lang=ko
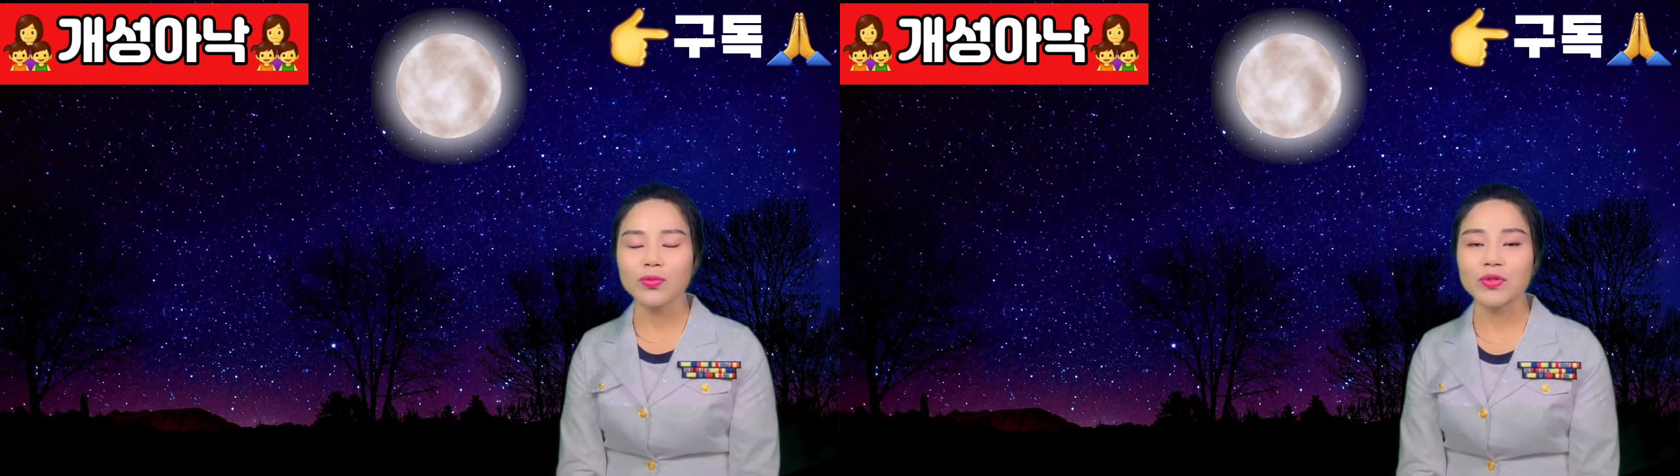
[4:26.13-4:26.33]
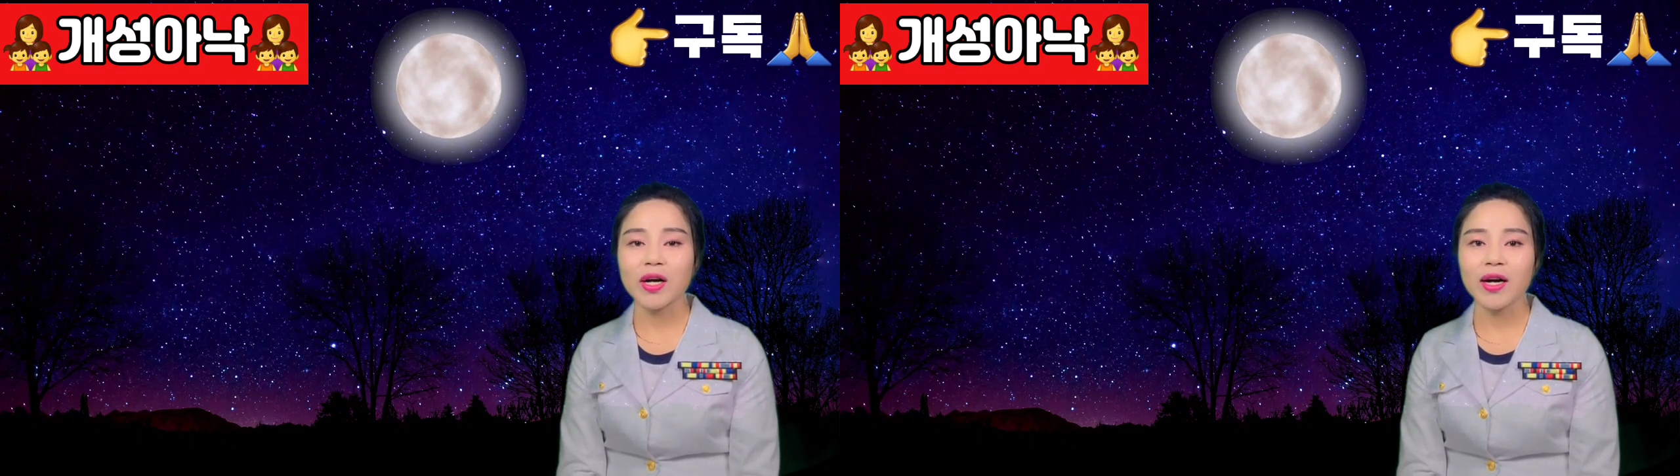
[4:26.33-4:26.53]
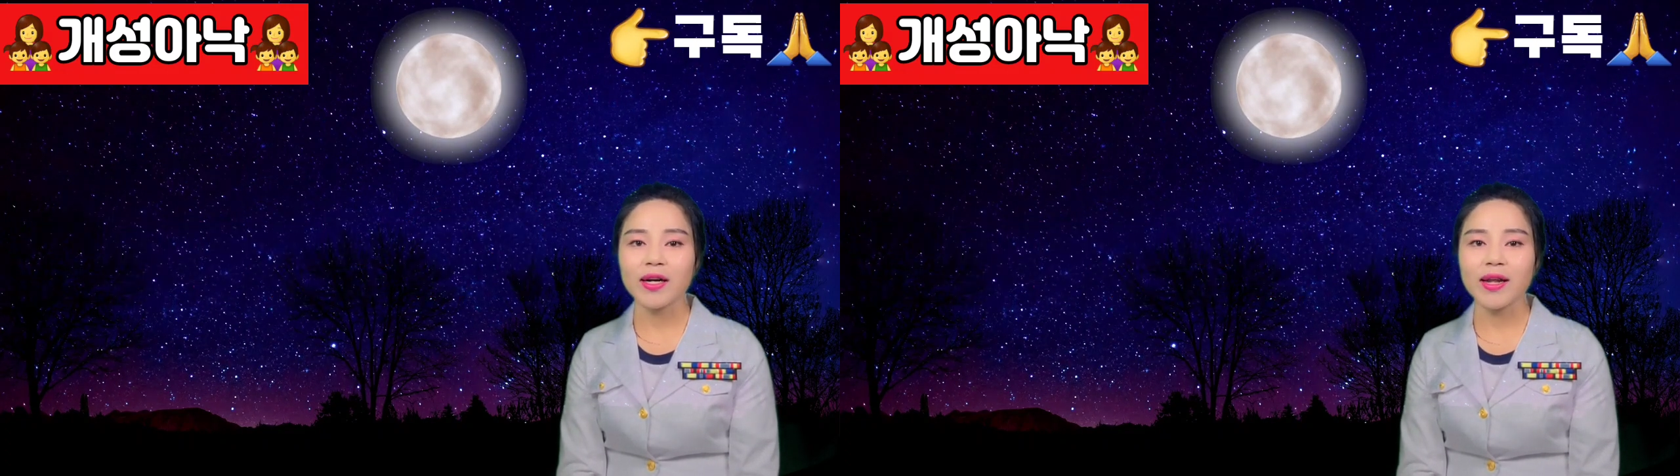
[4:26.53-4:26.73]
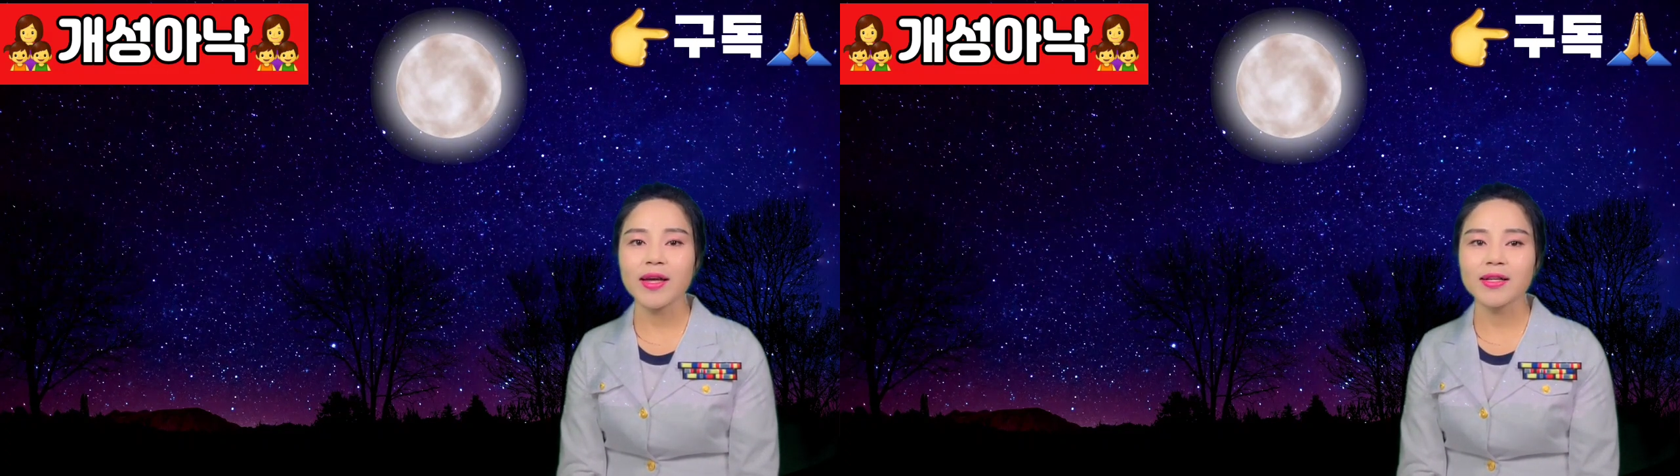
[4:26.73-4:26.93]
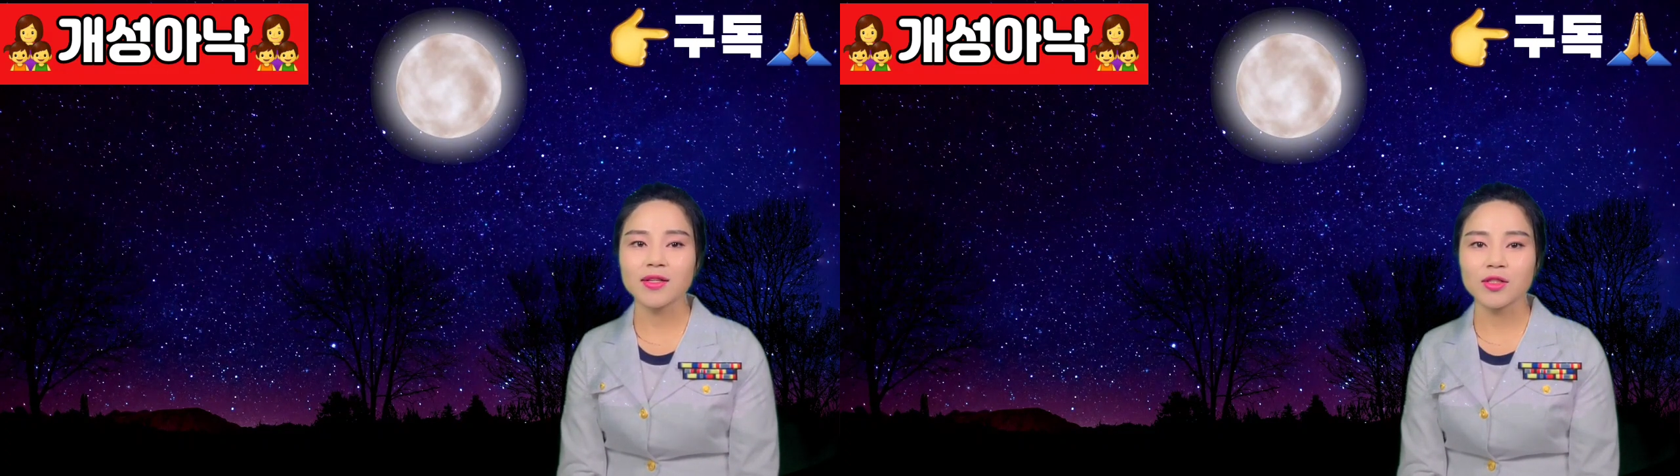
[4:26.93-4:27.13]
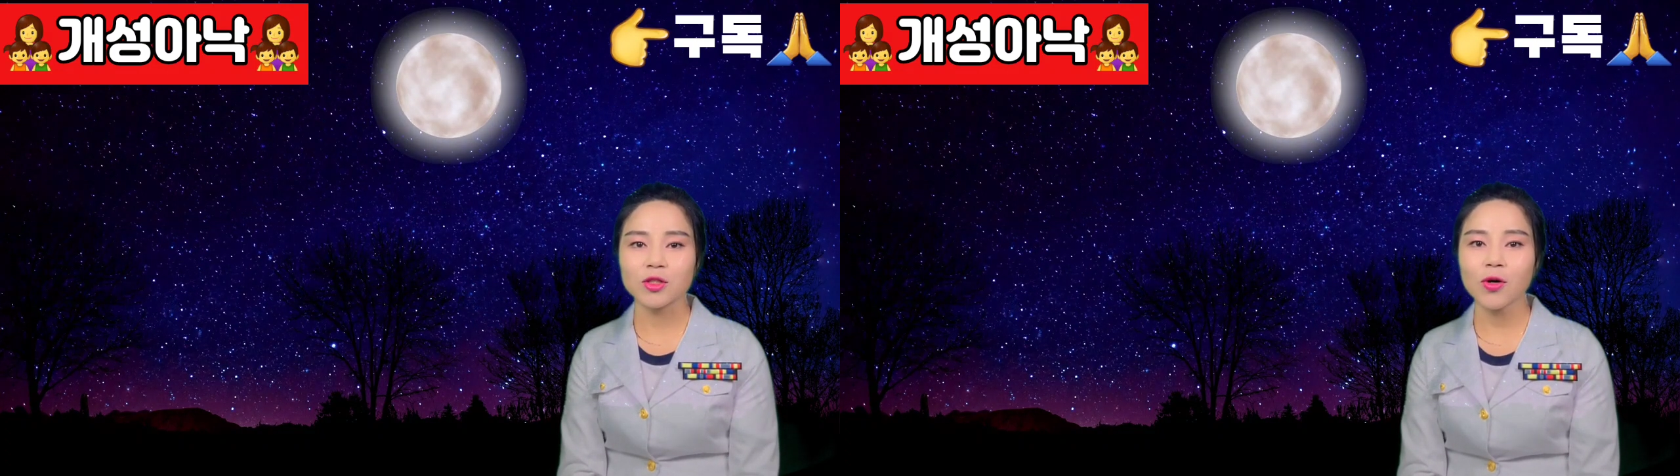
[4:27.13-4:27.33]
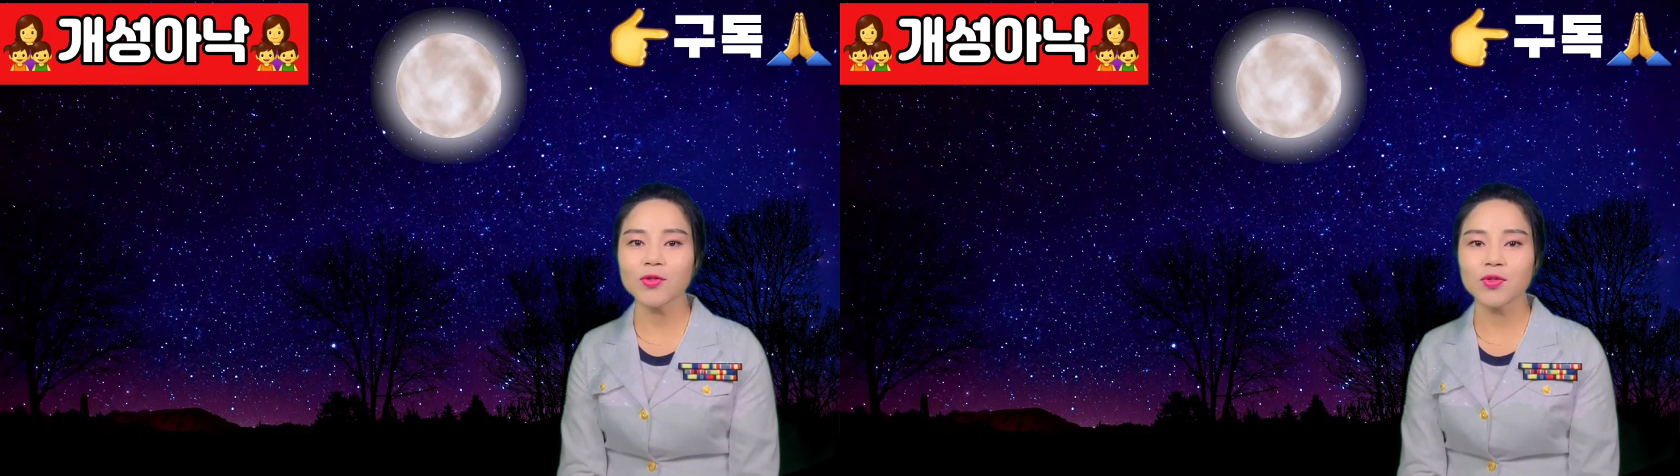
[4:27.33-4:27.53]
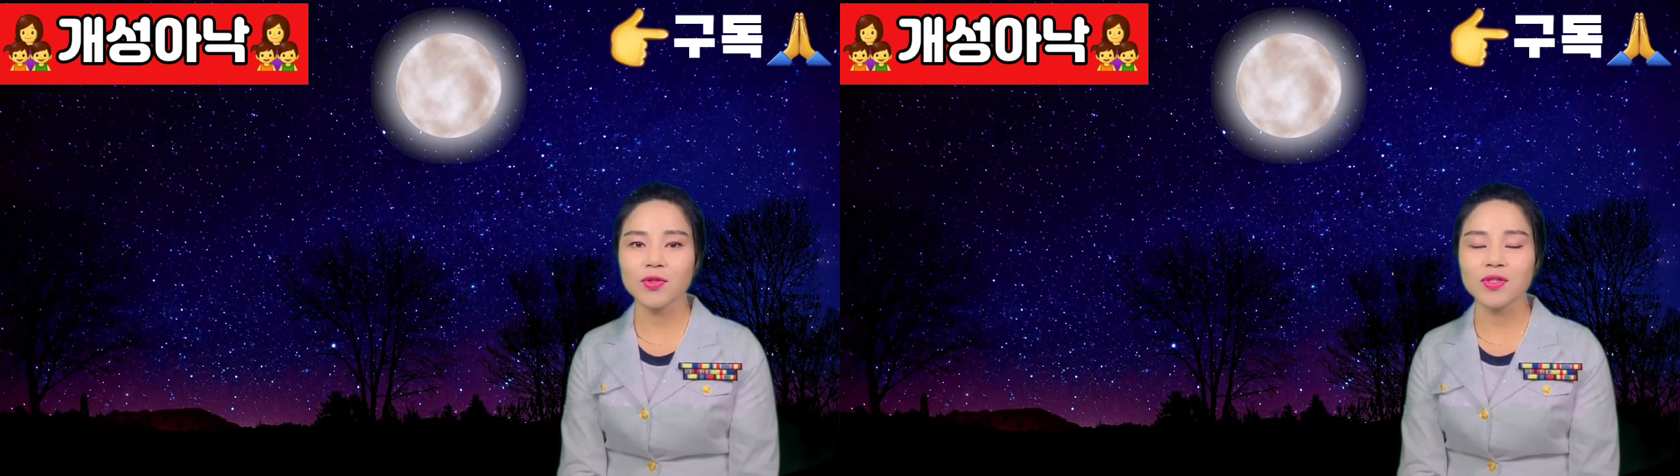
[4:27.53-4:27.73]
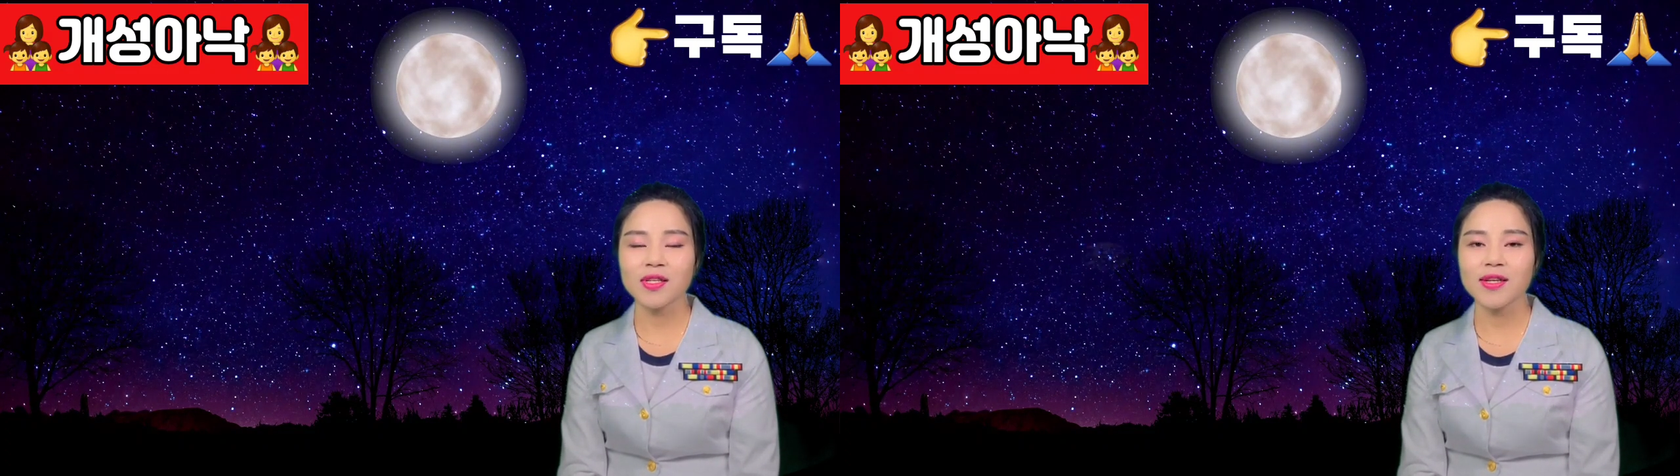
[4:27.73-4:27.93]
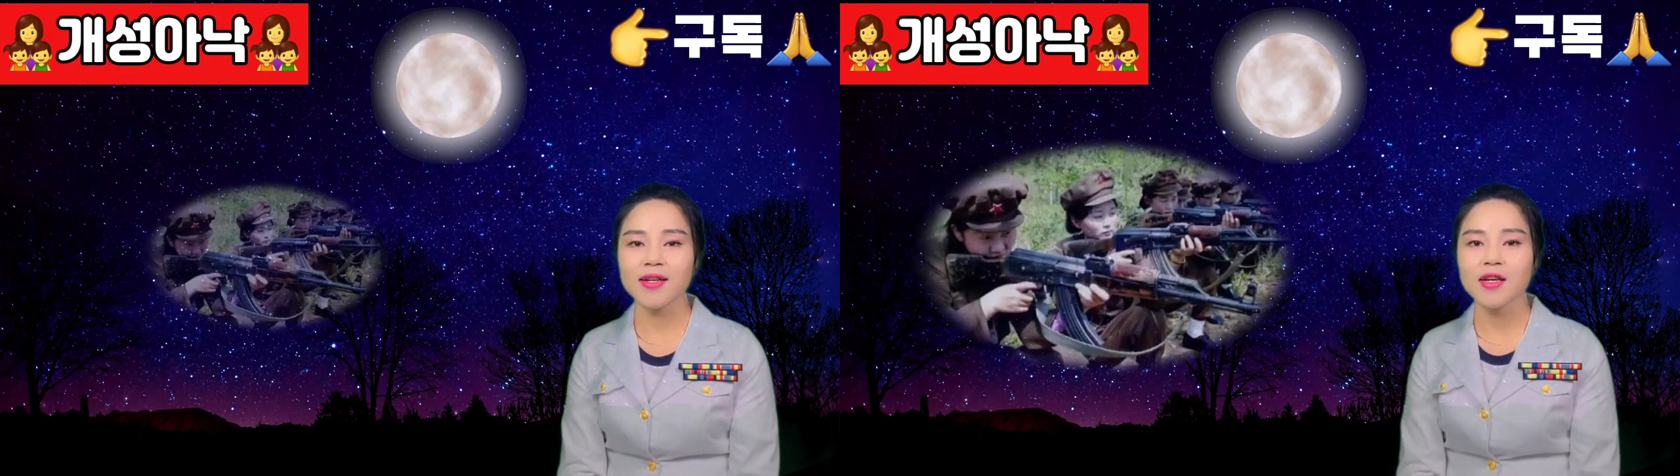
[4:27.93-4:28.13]
북한의 그런
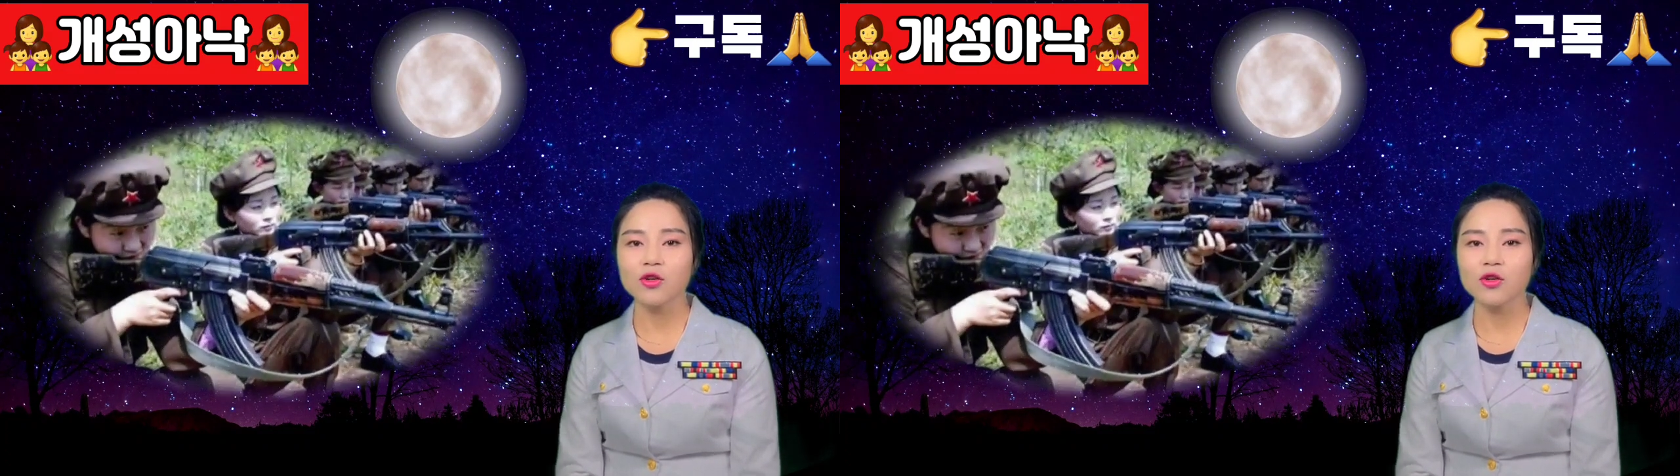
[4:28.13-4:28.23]
청소년들이